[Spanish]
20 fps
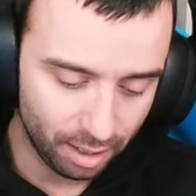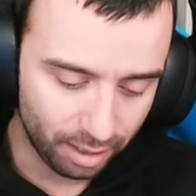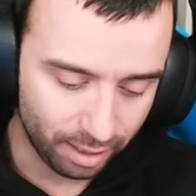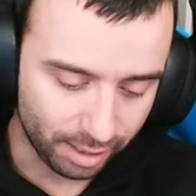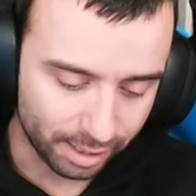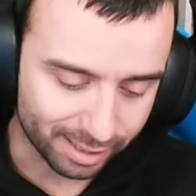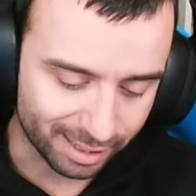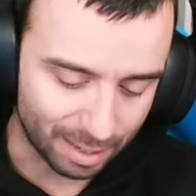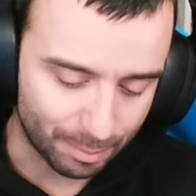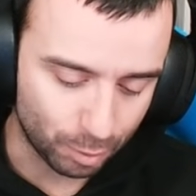
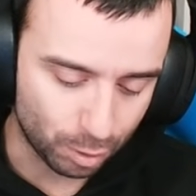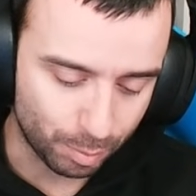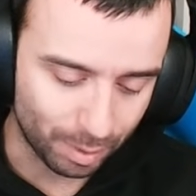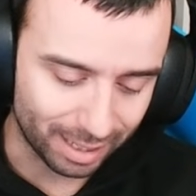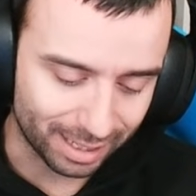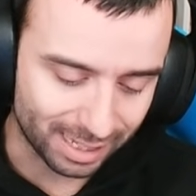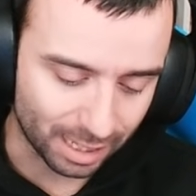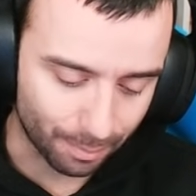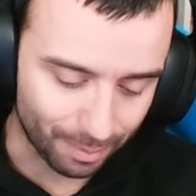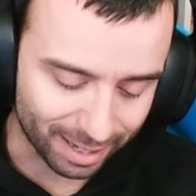Estamos
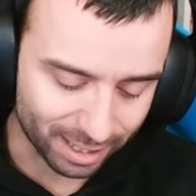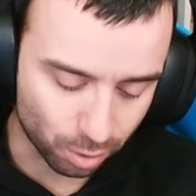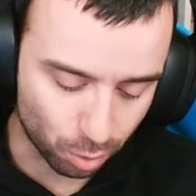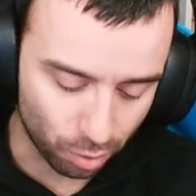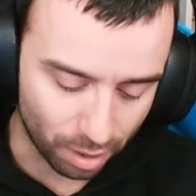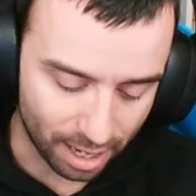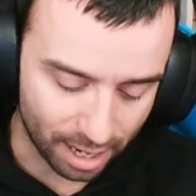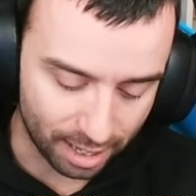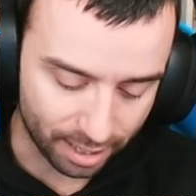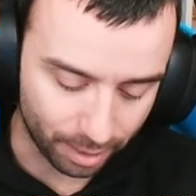bien. Se va a
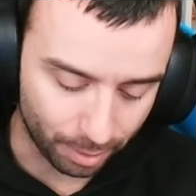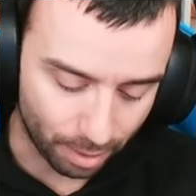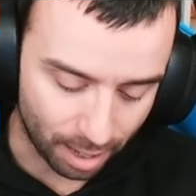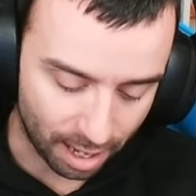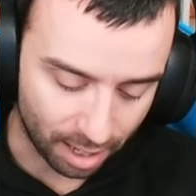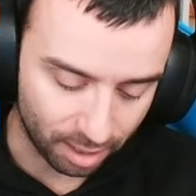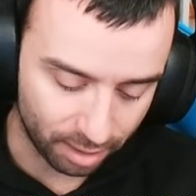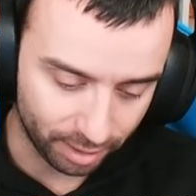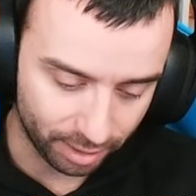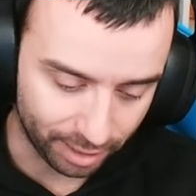escudar el
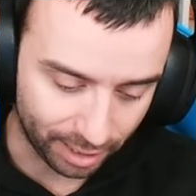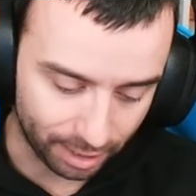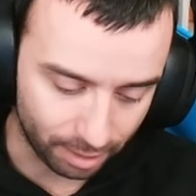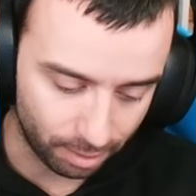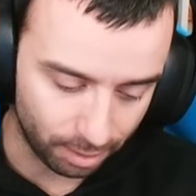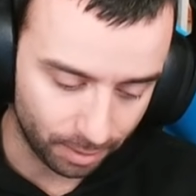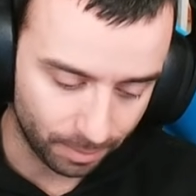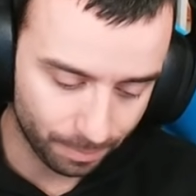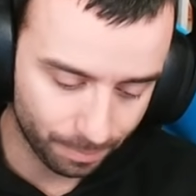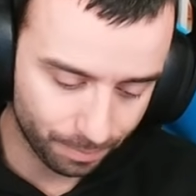rival.
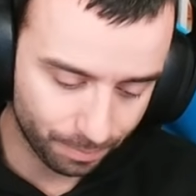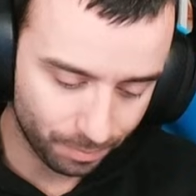Increíble.